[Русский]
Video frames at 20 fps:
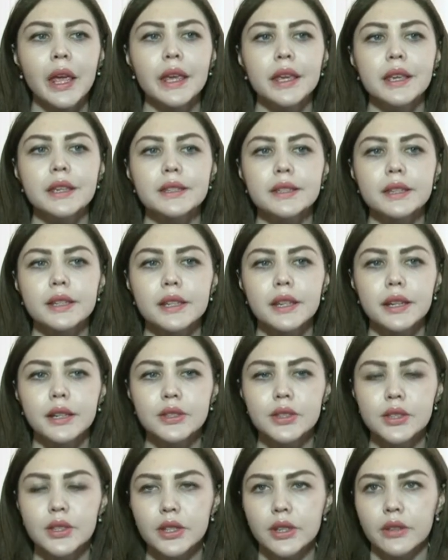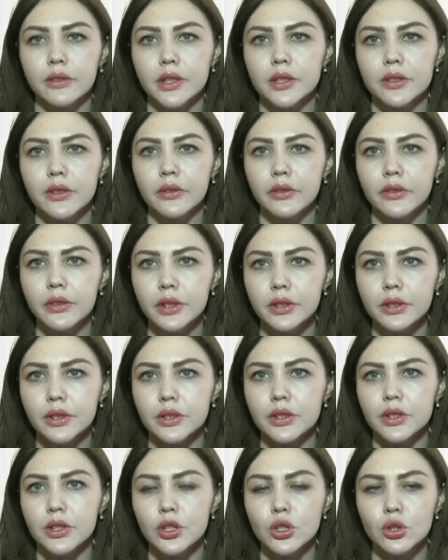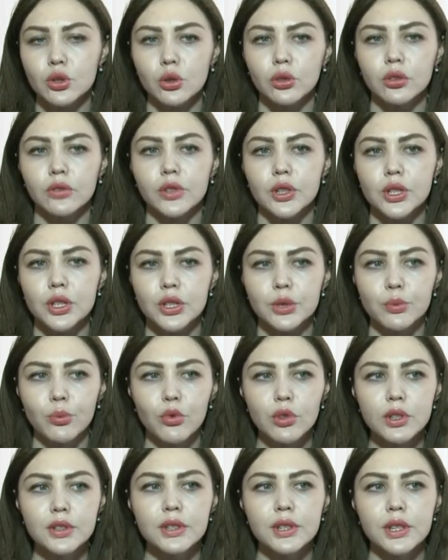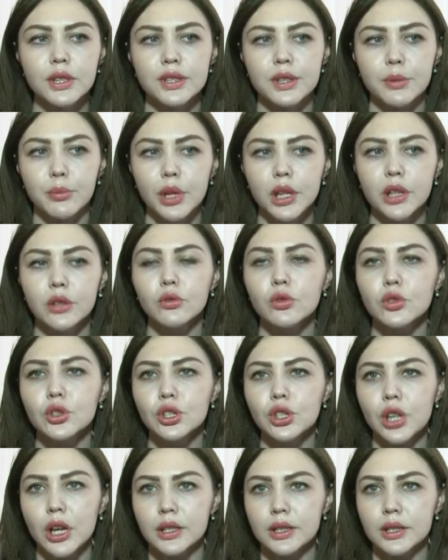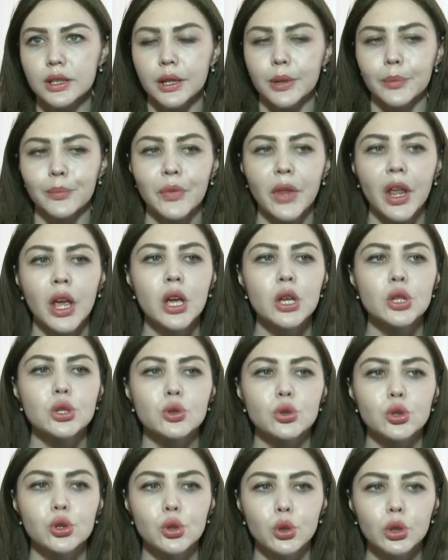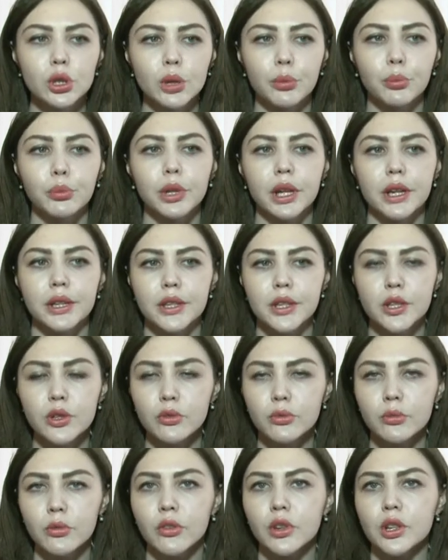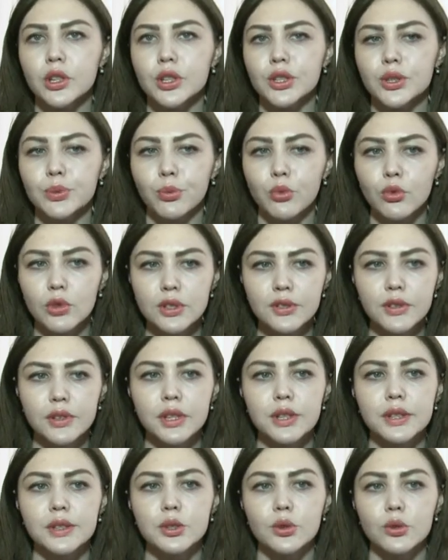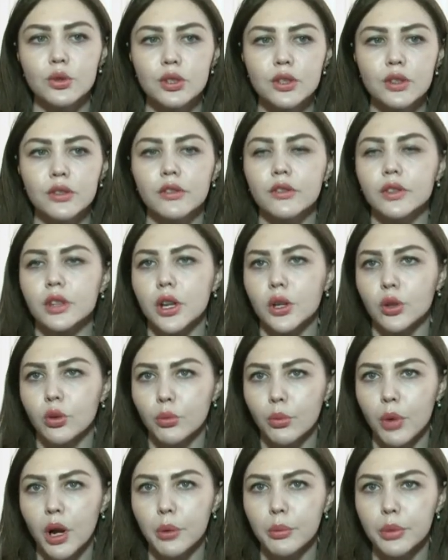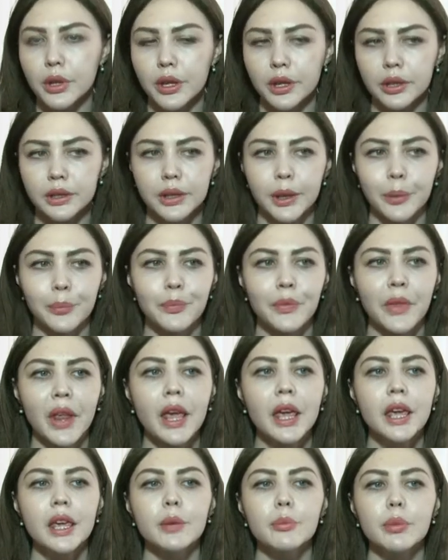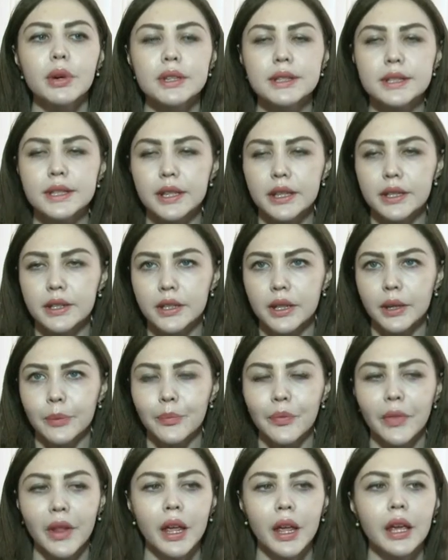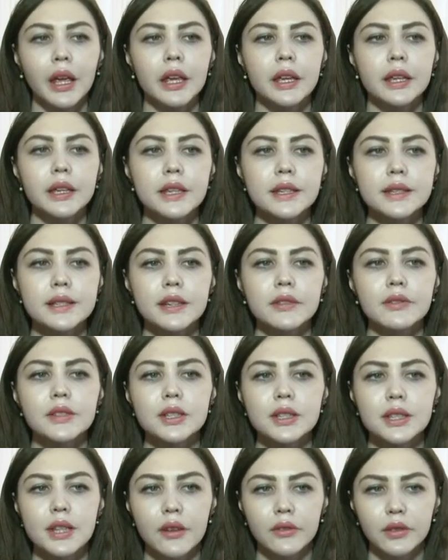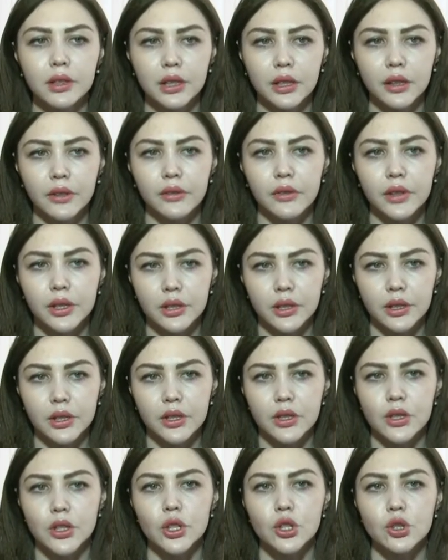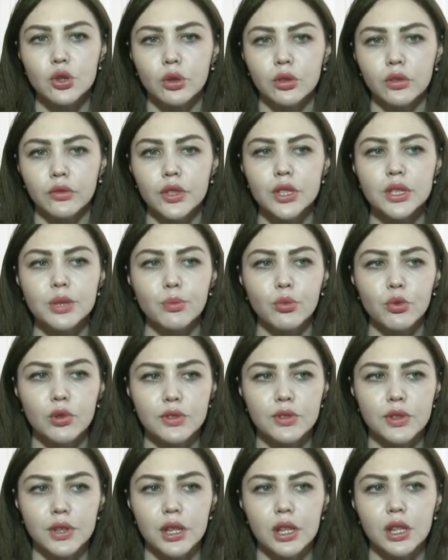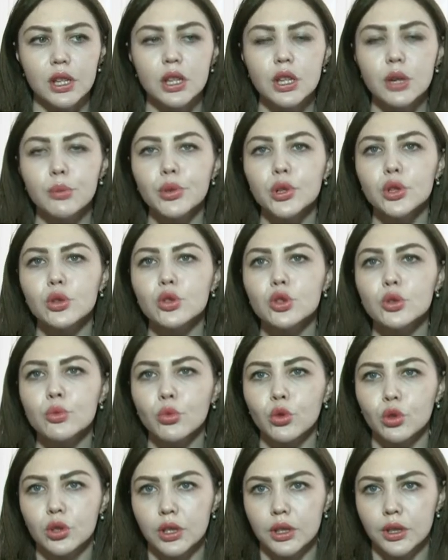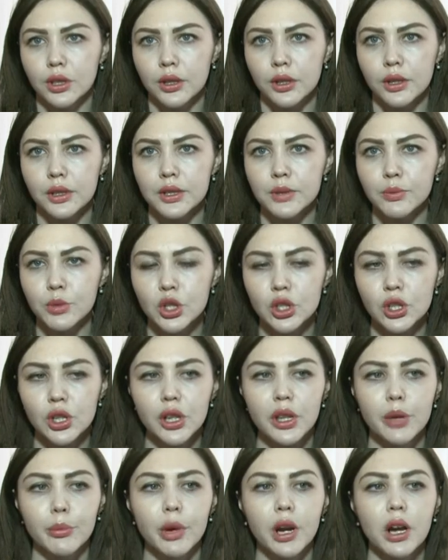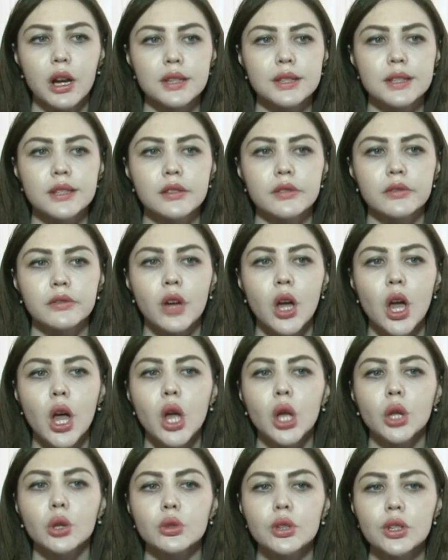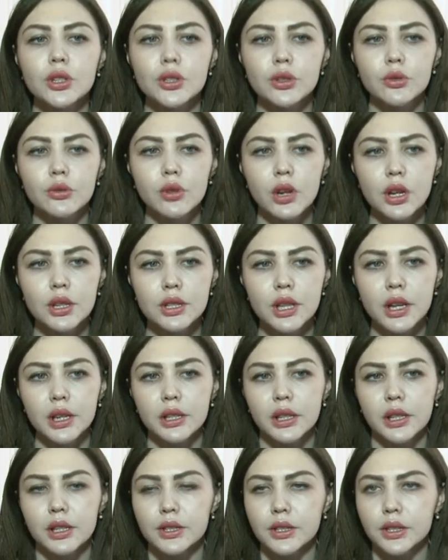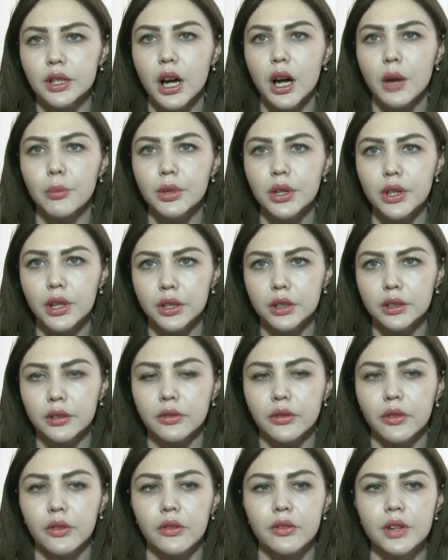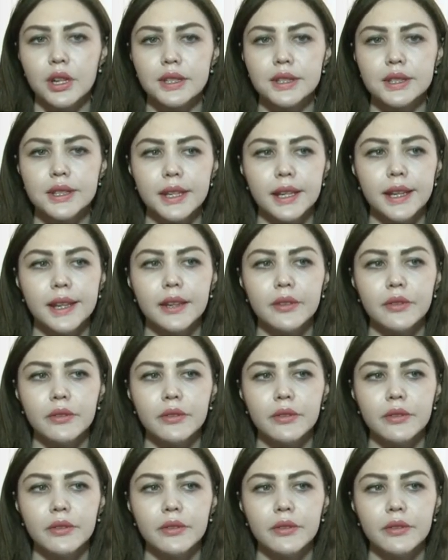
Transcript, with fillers: и скорректировать вид разрешенного использования земельного участка с учетом планируемого использования созданного на нем объекта. И последнее. Если в основных видах разрешенного использования не предусмотрено размещение магазинов, но есть указание этих объектов в разделе